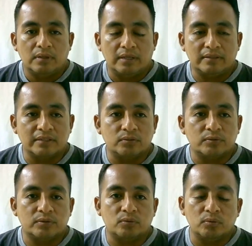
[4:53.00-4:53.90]
Así que si
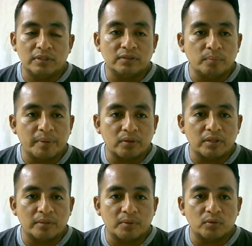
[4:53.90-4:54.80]
tú tienes un perro
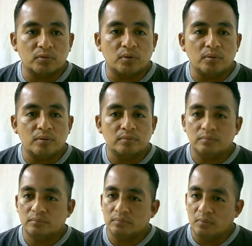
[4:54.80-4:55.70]
nervioso,
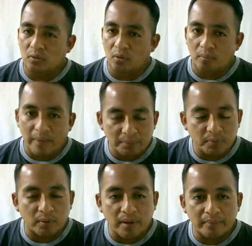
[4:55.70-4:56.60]
lo más
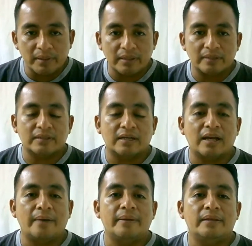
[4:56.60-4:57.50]
probable es que
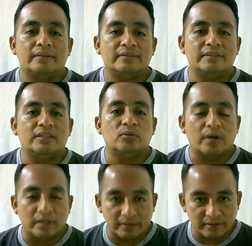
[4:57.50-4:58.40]
acabe siendo
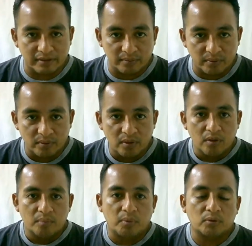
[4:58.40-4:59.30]
agresivo.
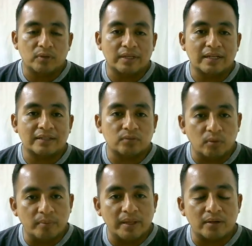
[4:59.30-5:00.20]
Por eso hay que
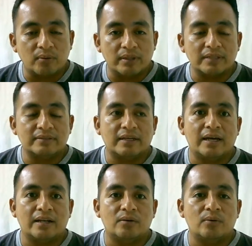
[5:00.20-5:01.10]
resolverlo, hay que
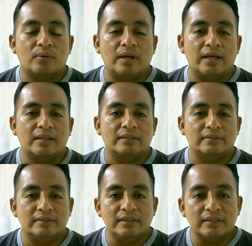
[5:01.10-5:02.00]
sacarlo a
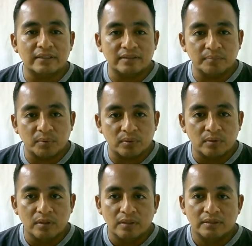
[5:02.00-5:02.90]
distintos tipos
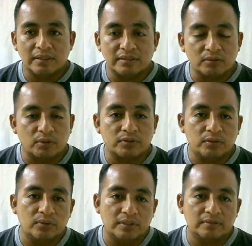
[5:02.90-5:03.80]
de
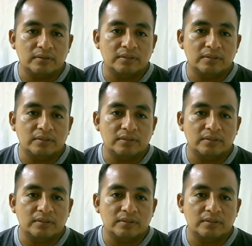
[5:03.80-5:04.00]
situaciones,